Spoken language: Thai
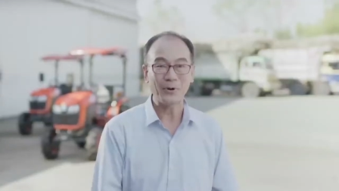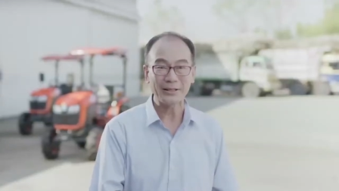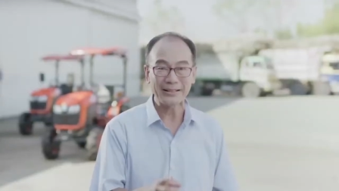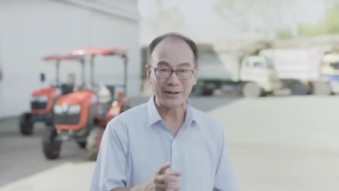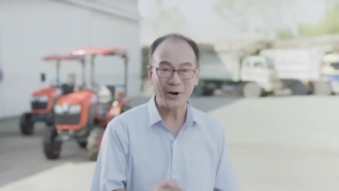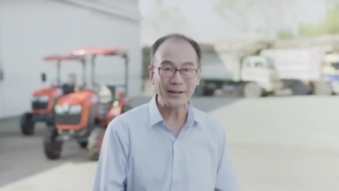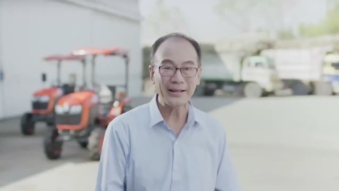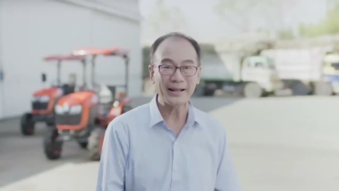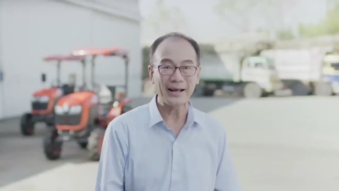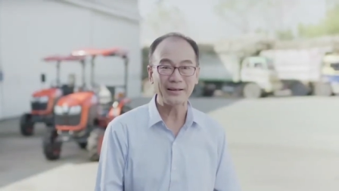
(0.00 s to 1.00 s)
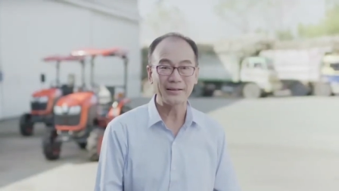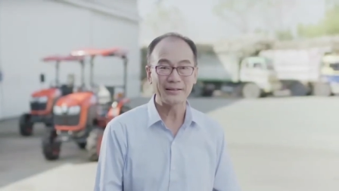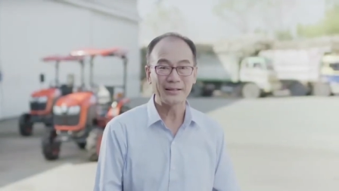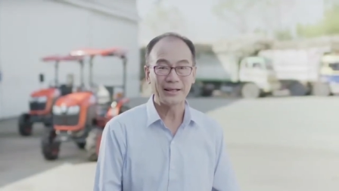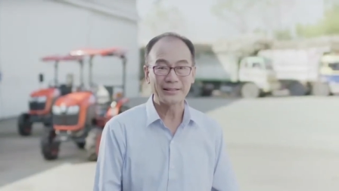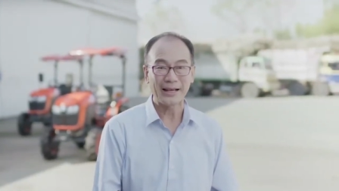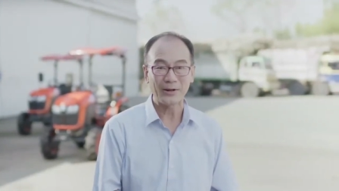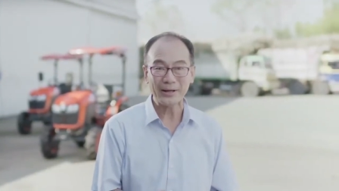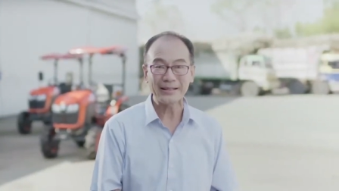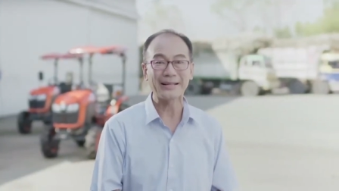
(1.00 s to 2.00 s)
แถมตอนจะตัดอ้อยเนี่ยนะ
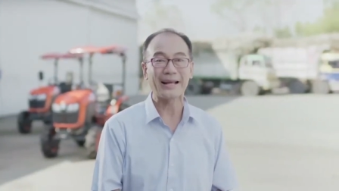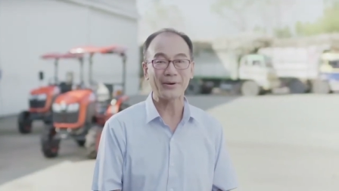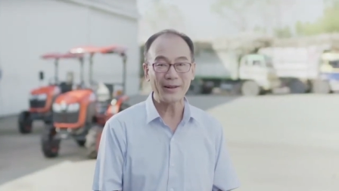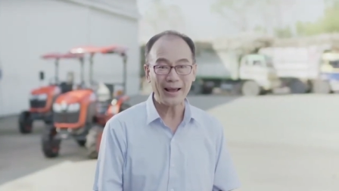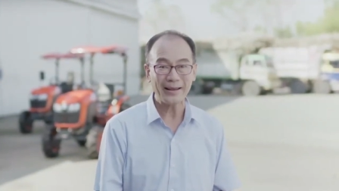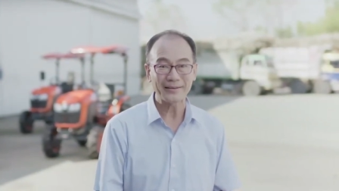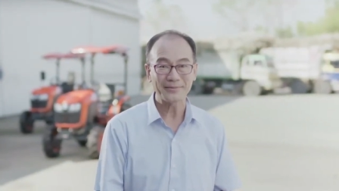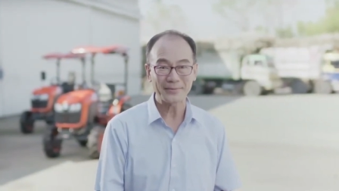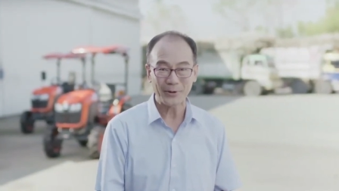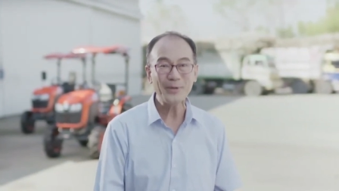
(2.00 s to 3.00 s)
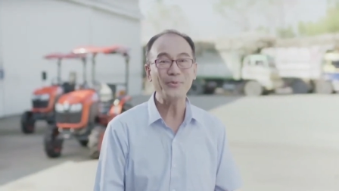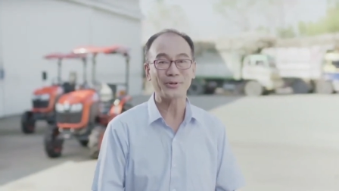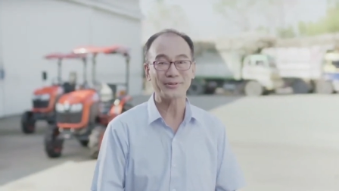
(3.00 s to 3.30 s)
ใช้รถขนาดไหนก็ได้เขาได้